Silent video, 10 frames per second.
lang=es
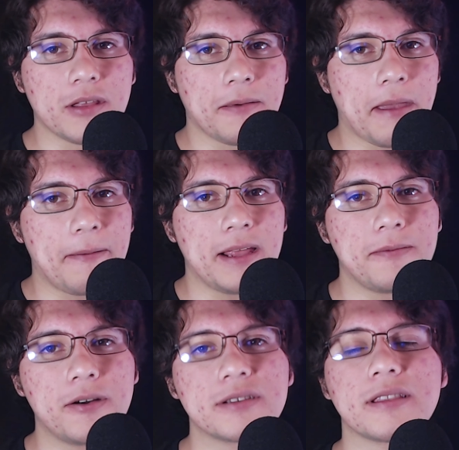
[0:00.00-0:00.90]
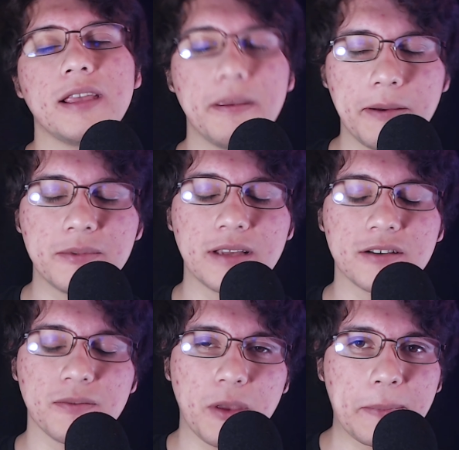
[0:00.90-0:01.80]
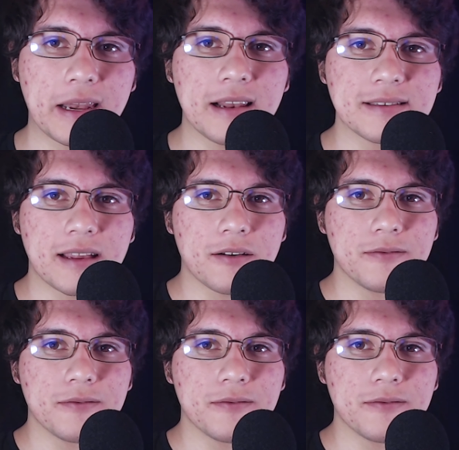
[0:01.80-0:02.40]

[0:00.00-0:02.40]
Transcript: de Beyblade Burst y vamos a resumir y penalizarlo.